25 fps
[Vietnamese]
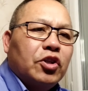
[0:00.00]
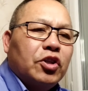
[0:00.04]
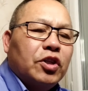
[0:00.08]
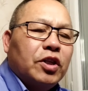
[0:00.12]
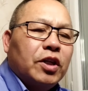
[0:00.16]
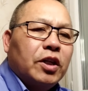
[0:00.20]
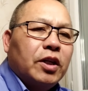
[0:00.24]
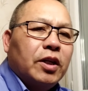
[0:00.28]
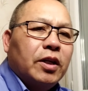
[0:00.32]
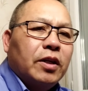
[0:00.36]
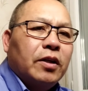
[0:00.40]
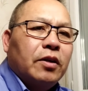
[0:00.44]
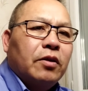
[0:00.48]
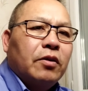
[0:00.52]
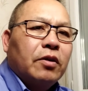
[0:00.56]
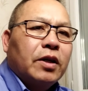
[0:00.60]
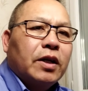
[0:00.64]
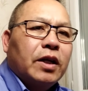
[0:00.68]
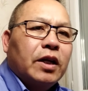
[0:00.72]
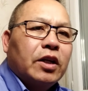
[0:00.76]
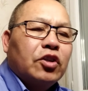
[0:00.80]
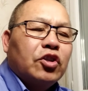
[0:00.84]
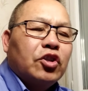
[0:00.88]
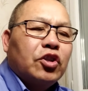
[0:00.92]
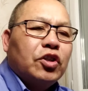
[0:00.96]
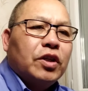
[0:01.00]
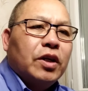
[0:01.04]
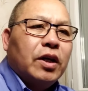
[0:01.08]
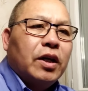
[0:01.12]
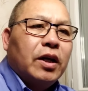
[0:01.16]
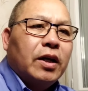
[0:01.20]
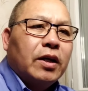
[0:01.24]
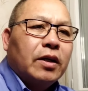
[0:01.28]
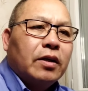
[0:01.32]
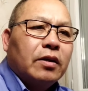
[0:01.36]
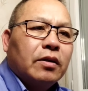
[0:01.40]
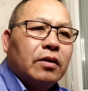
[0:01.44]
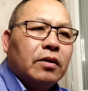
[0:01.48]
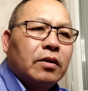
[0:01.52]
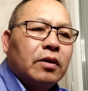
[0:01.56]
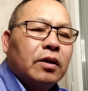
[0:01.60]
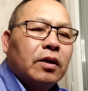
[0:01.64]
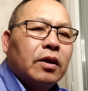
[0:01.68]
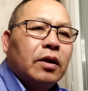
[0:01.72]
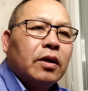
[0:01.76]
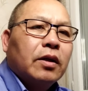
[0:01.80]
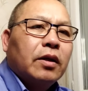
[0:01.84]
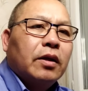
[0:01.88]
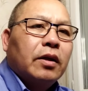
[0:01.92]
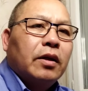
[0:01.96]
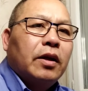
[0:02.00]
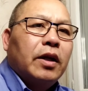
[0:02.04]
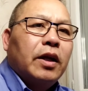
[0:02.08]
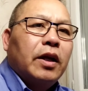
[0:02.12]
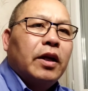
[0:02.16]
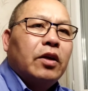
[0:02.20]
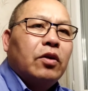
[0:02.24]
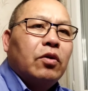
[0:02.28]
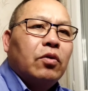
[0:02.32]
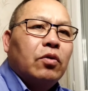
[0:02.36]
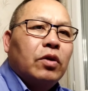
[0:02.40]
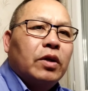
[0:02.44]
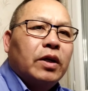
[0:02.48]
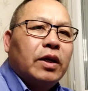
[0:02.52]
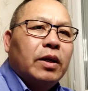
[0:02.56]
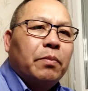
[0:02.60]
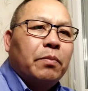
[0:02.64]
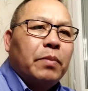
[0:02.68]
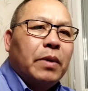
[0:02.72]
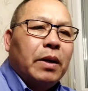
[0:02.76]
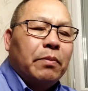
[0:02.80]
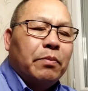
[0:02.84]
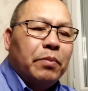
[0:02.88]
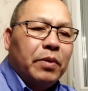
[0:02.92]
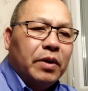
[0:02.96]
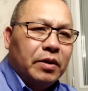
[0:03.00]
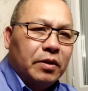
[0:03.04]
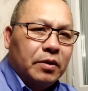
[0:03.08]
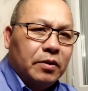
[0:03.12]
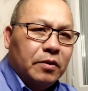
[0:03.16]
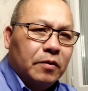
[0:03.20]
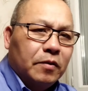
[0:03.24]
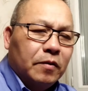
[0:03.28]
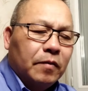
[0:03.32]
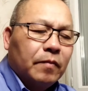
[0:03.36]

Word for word: xía thế này yếu cả xía hay này yếu lên thế ba bờ